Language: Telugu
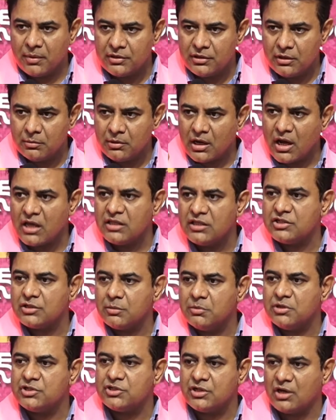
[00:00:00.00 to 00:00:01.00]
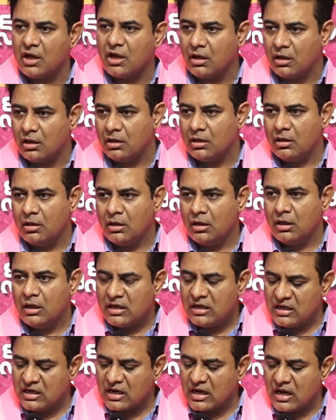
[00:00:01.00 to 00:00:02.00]
పనిచేయమని ఆదేశం ఇచ్చిన
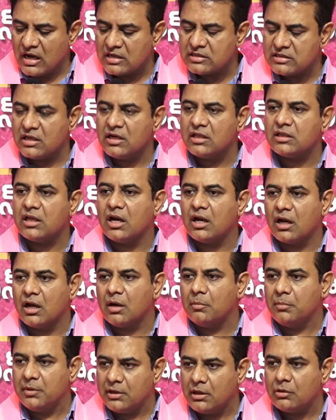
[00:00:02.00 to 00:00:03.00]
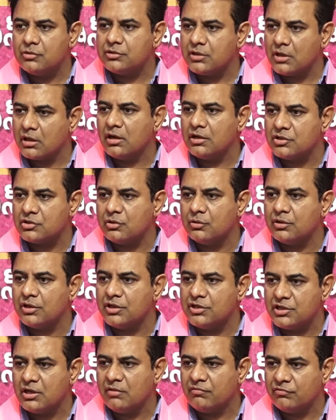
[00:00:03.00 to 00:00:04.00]
నిఖార్సైన తెలంగాణ బిడ్డలు జర్నలిస్టు
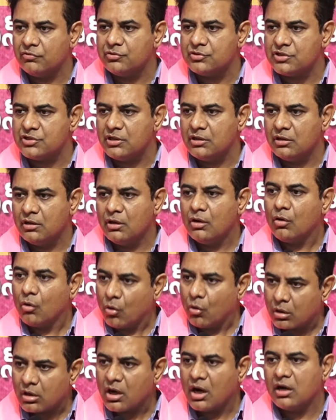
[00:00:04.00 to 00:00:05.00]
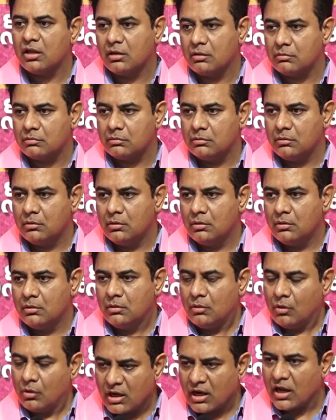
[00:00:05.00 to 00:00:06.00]
టీజేఎఫ్ నుంచి కొట్లాడారు
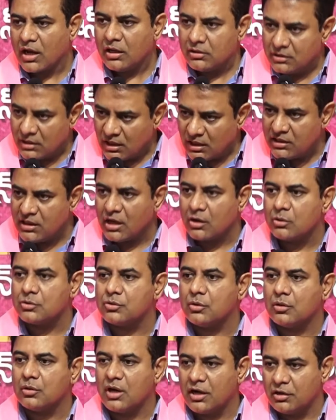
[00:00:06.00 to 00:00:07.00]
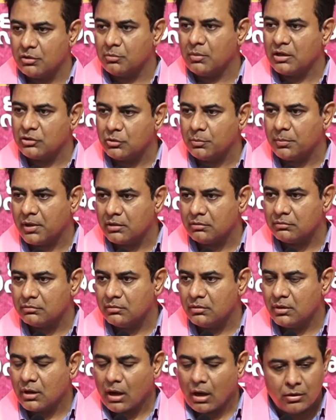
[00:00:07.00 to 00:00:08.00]
ఒక్కడ కాదు ఢిల్లీ దాకా వచ్చి కొట్లాడారు మాతో పాటు
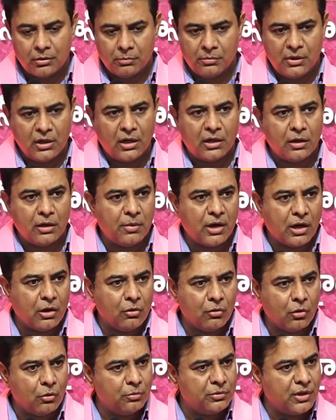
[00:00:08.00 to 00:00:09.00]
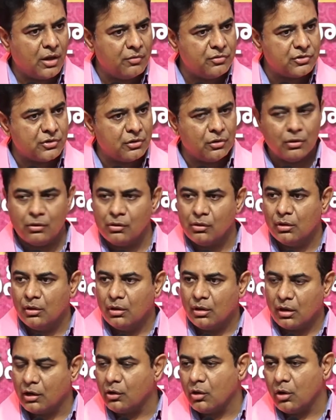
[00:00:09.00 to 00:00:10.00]
కాబట్టి మీరంటే మాకు గౌరవం ఉంది ఆ విషయంలో
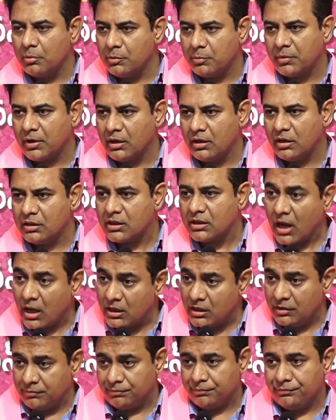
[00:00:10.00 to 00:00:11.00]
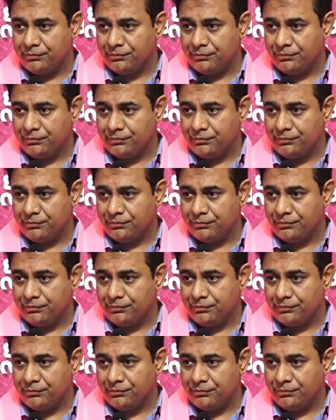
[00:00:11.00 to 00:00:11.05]
రెండో అభిప్రాయం లేదు కానీ